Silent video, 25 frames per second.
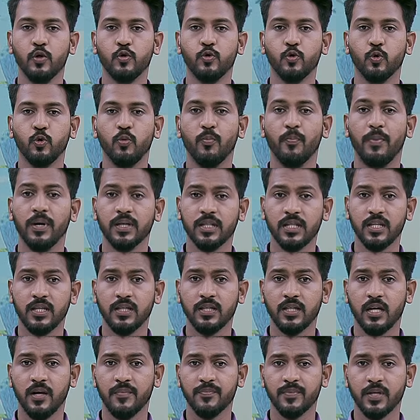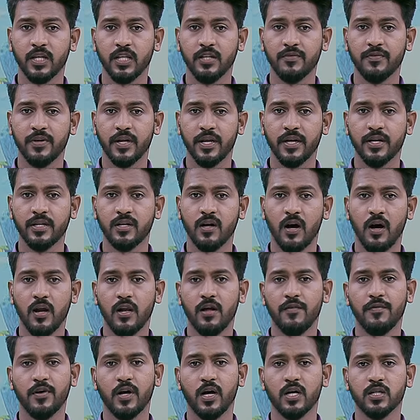ஜூன் பதினெட்டாம் தேதி வரை கால
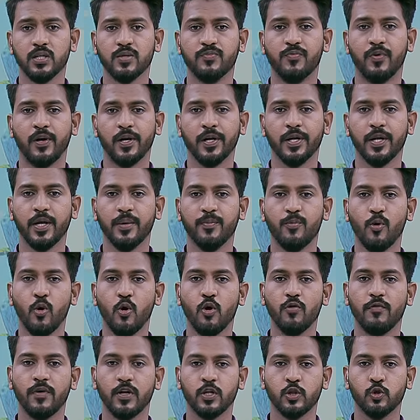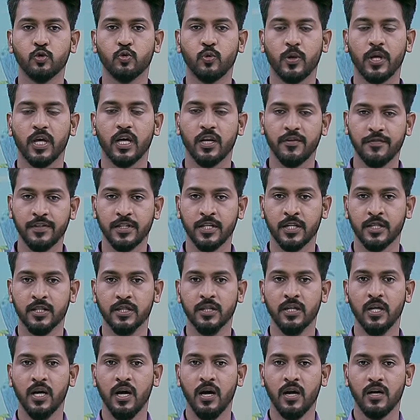அவகாசம் வழங்கி போக்குவரத்து துறை அறிவித்தது
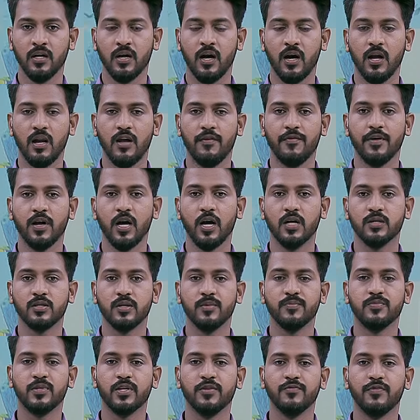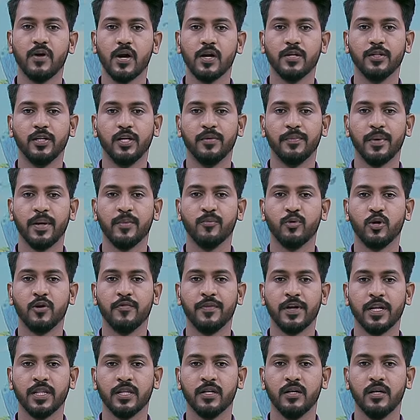கால அவகாசம் செவ்வாய்க்கிழமை
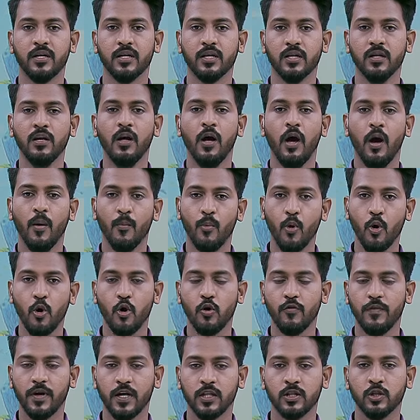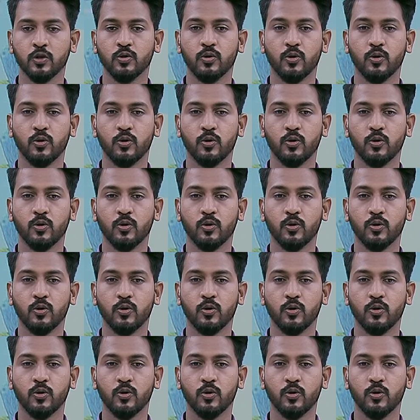முடிவடைந்த நிலையில் போக்குவரத்து